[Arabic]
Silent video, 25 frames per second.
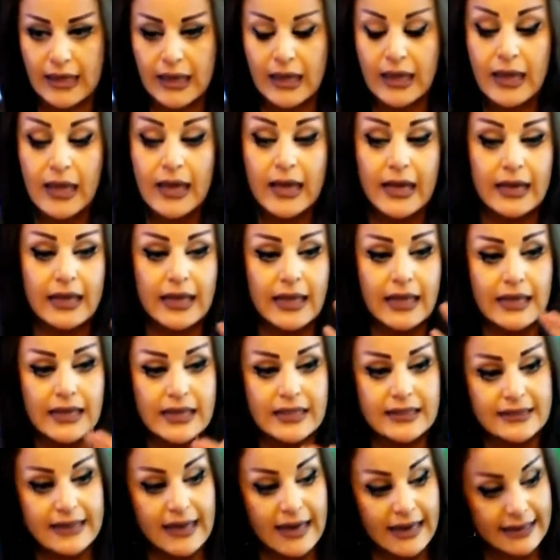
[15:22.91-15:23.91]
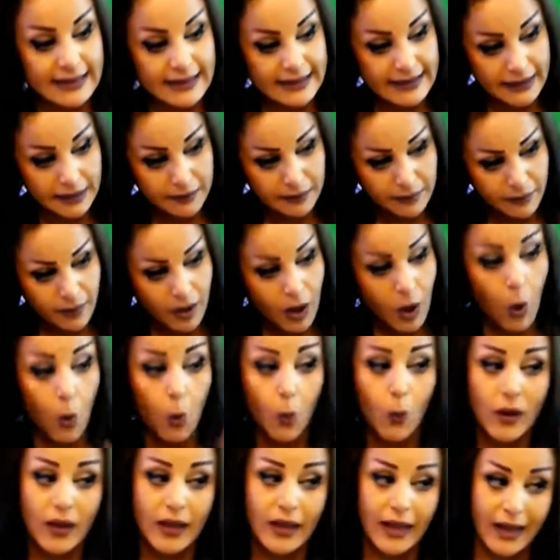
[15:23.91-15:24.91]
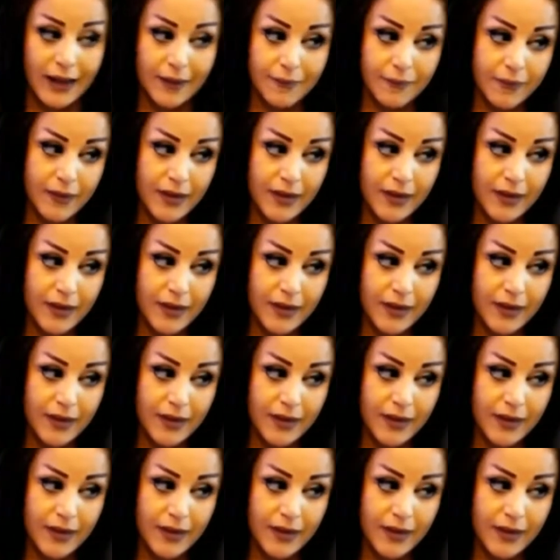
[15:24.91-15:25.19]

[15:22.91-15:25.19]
اللي هي التعليم واللعب